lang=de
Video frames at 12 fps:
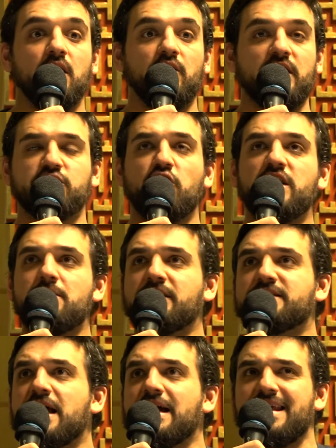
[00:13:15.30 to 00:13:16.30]
Und jetzt könnte
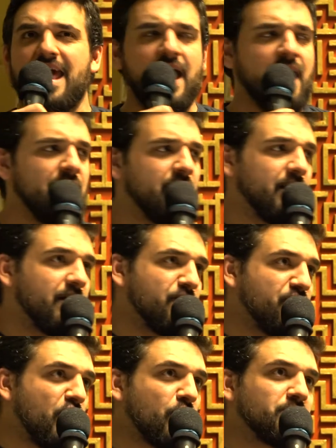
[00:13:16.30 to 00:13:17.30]
jemand sagen, hä,
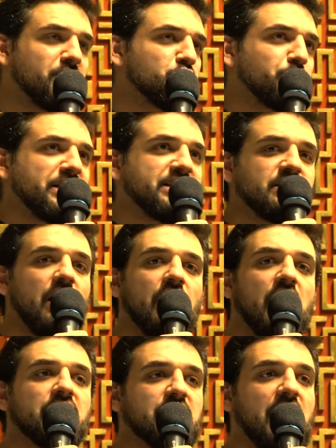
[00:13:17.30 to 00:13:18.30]
warum spricht denn
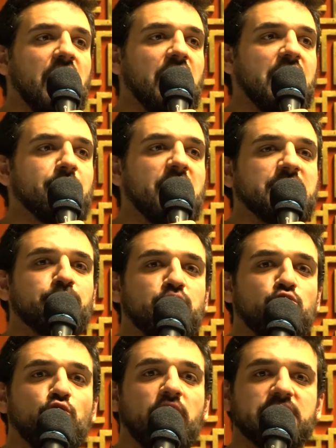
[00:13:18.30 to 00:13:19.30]
Allah Ta'ala immer in
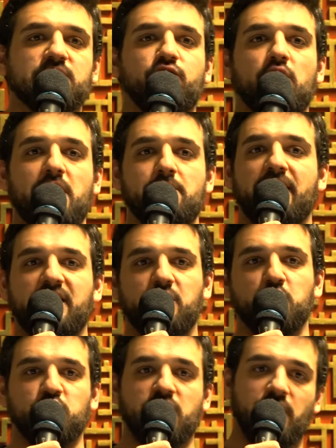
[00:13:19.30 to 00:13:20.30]
Pluralsform an
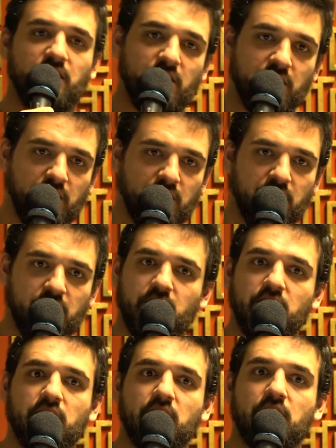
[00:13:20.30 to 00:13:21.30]
manchen Stellen?
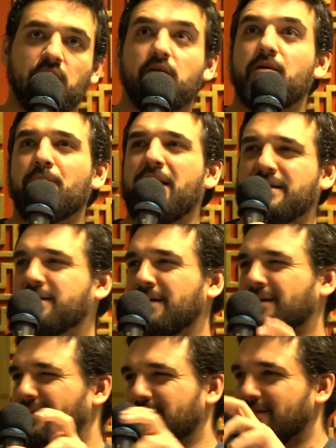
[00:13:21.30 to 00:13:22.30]

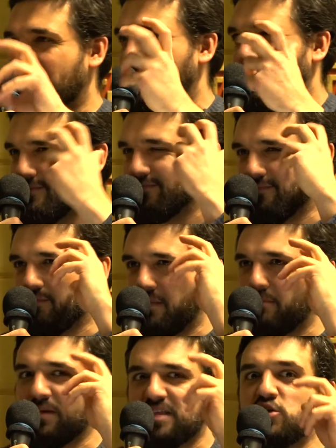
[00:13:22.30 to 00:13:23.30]
Manche der
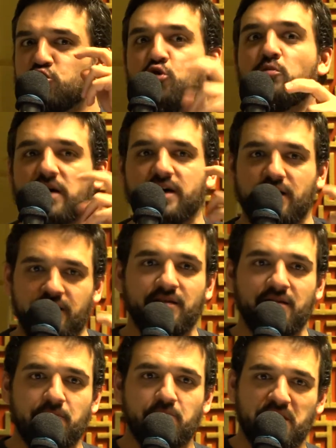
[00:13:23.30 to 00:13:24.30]
ein bisschen dummeren
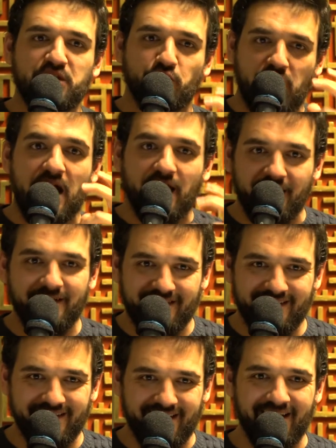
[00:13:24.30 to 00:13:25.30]
Missionare,
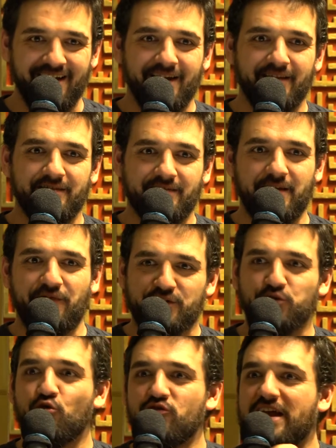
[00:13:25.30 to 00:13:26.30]
ja, die
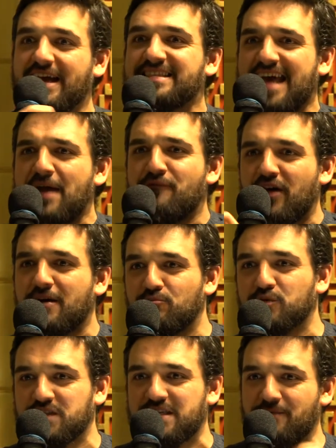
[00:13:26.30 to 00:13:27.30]
versuchen dann ganz einfach einen
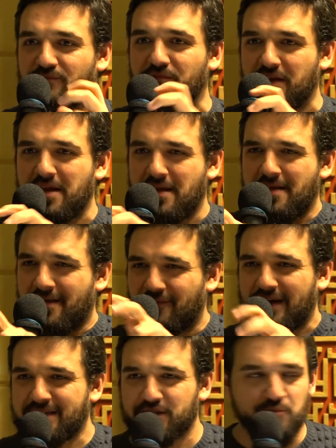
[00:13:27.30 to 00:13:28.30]
Muslim
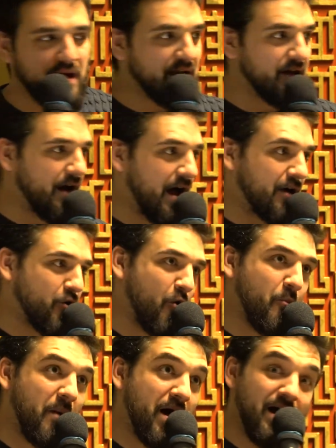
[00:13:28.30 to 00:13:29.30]
weiß zu machen, ah,
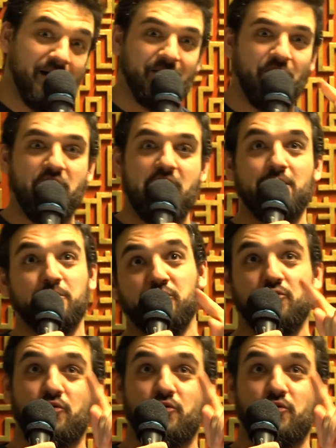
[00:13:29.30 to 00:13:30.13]
guck mal, ja,